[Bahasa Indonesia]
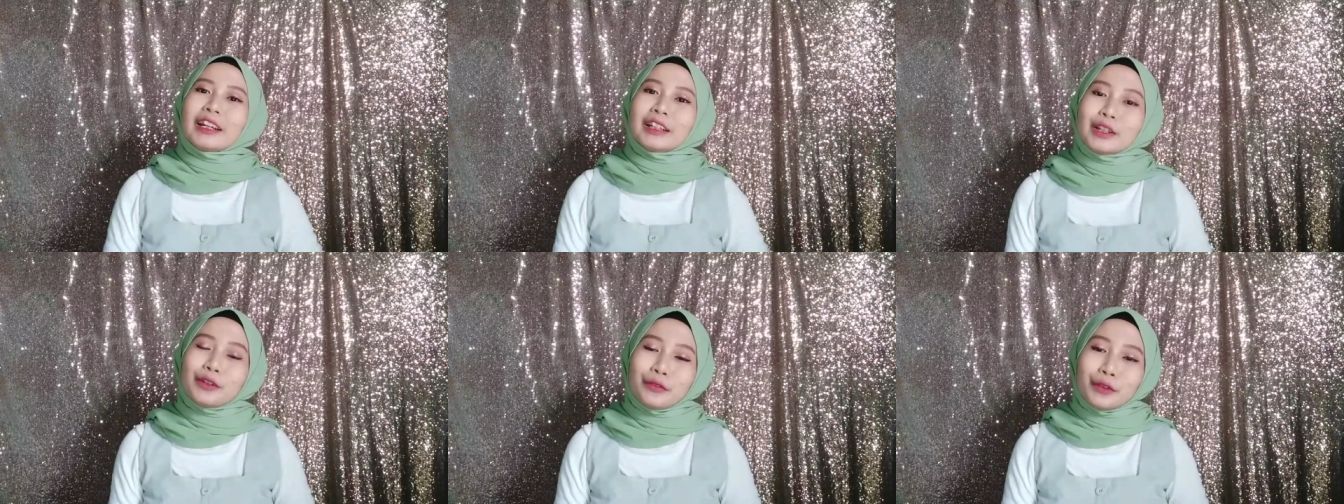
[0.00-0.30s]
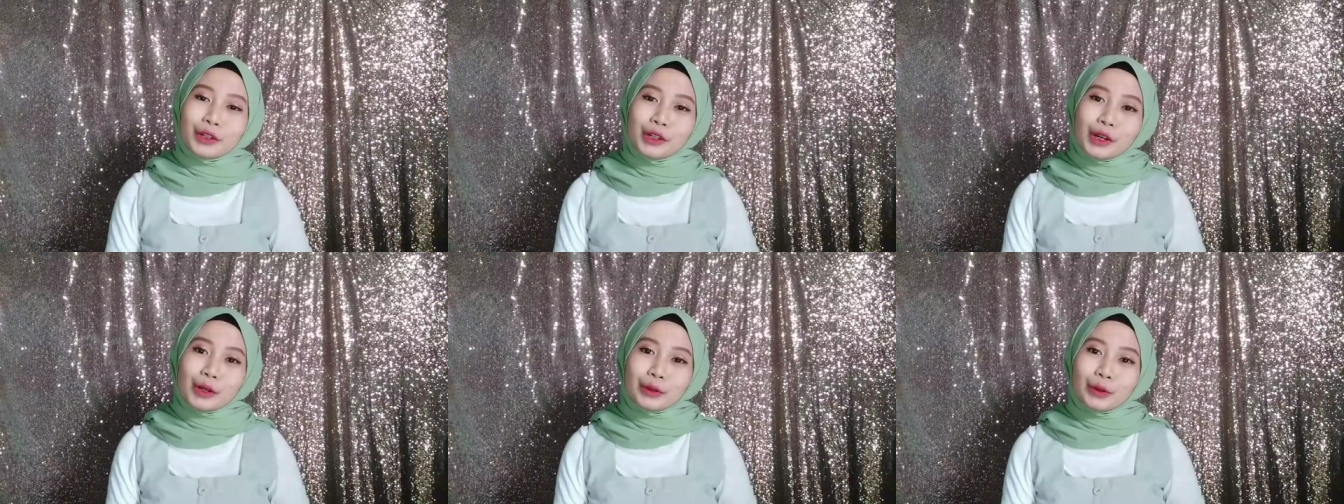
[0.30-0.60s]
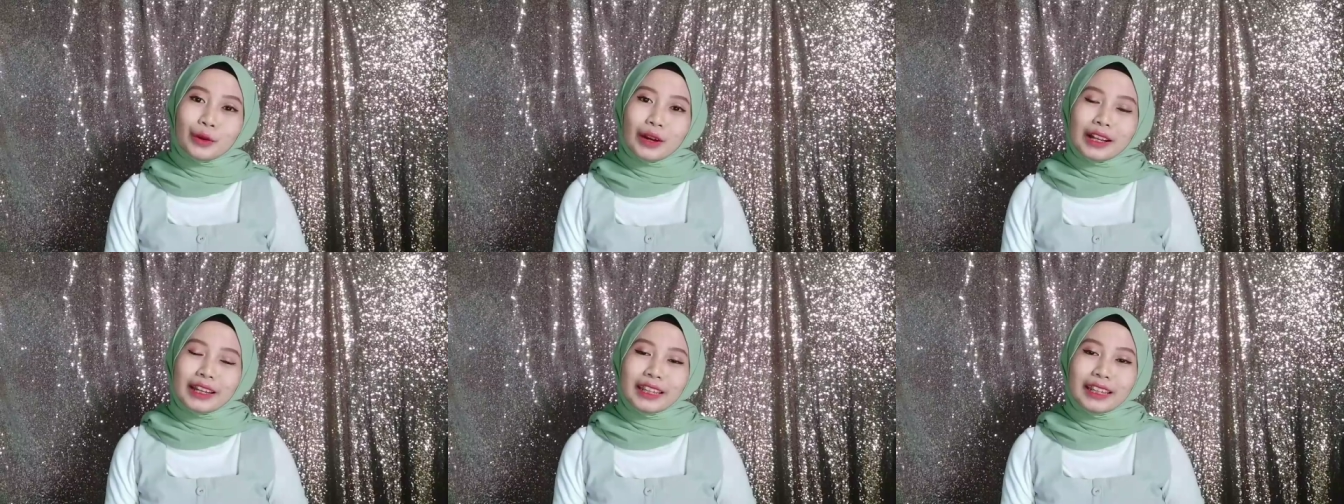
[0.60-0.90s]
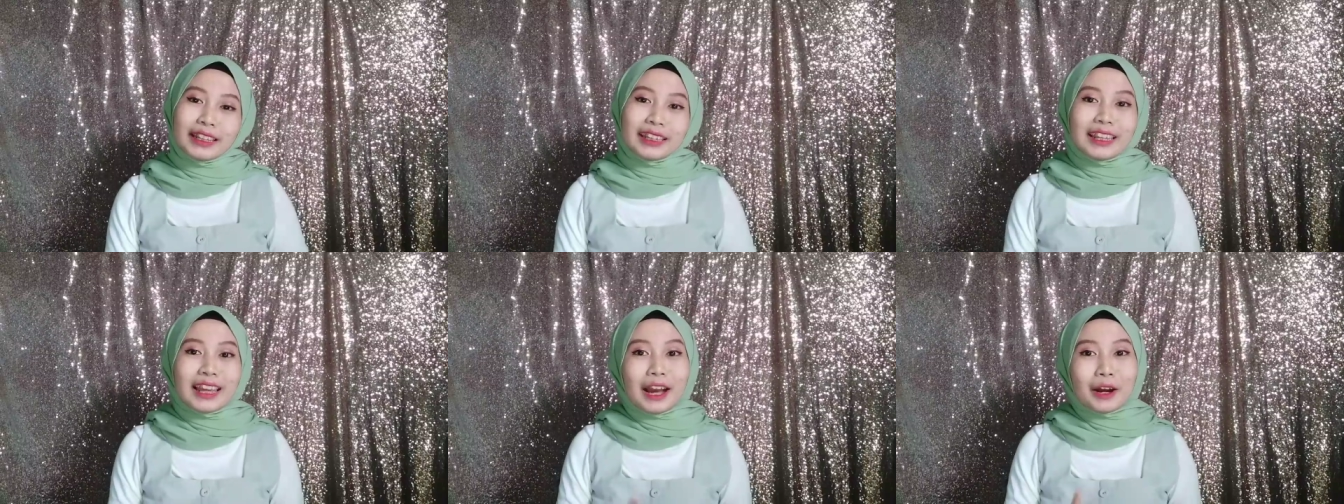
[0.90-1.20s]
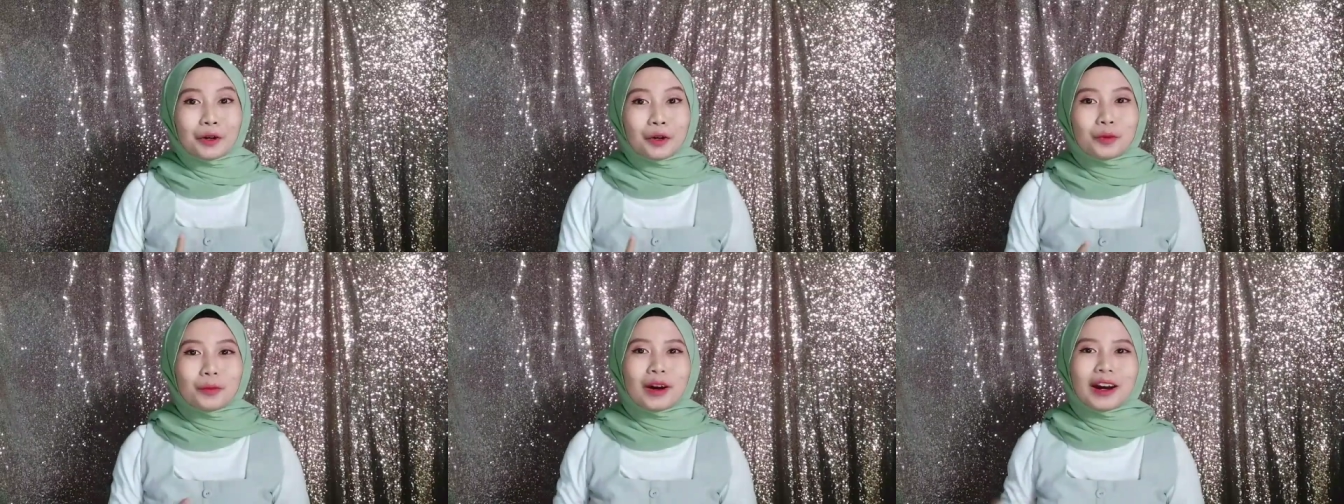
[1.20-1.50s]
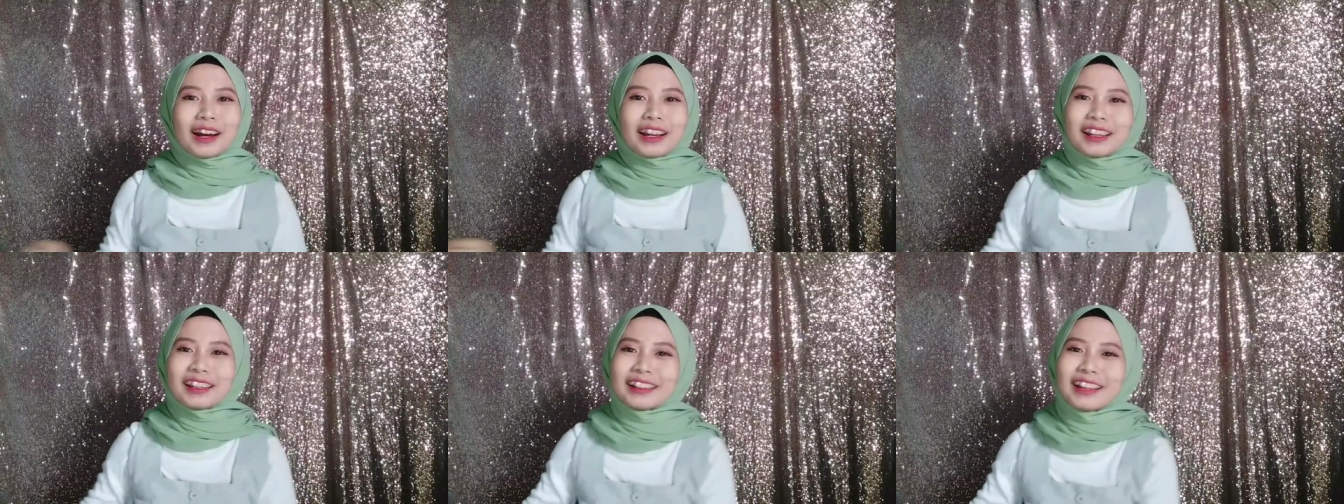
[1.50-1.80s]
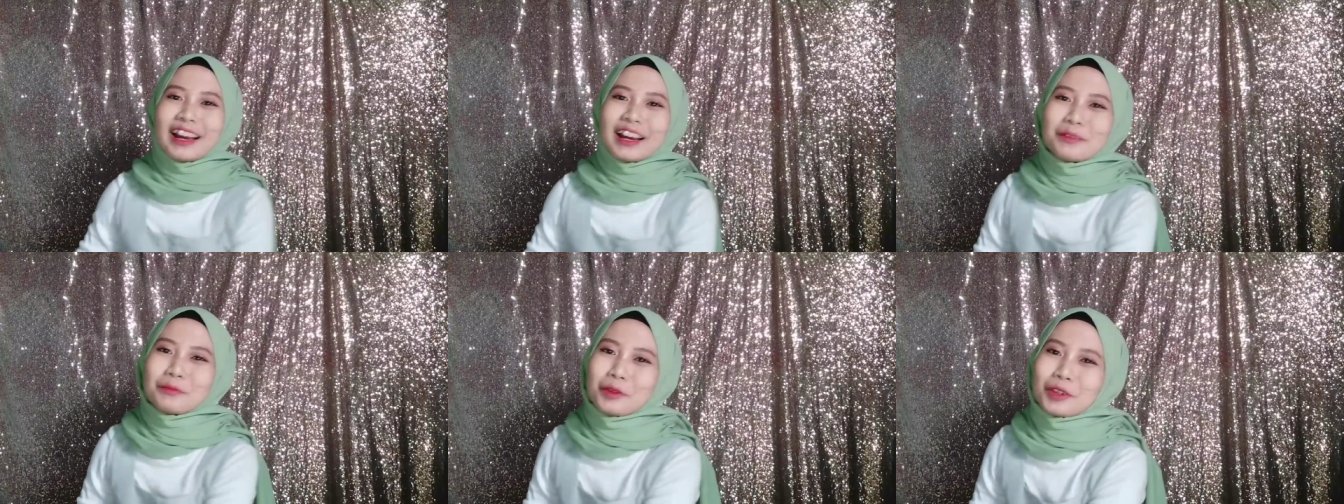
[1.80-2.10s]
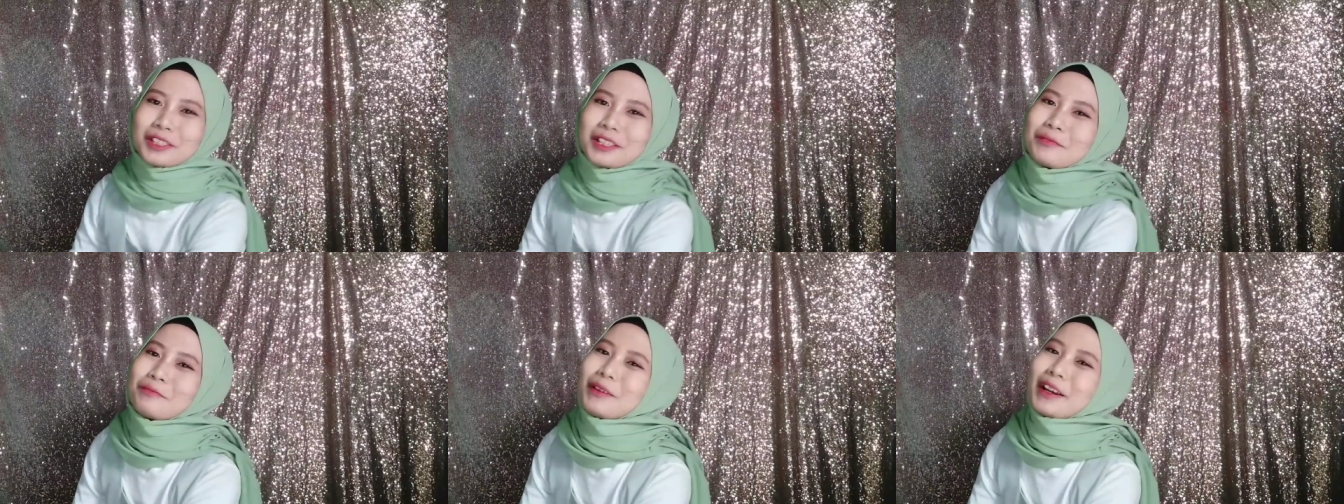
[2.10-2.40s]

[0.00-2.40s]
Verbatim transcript: Di video aku kali ini aku bakalan nge-unboxing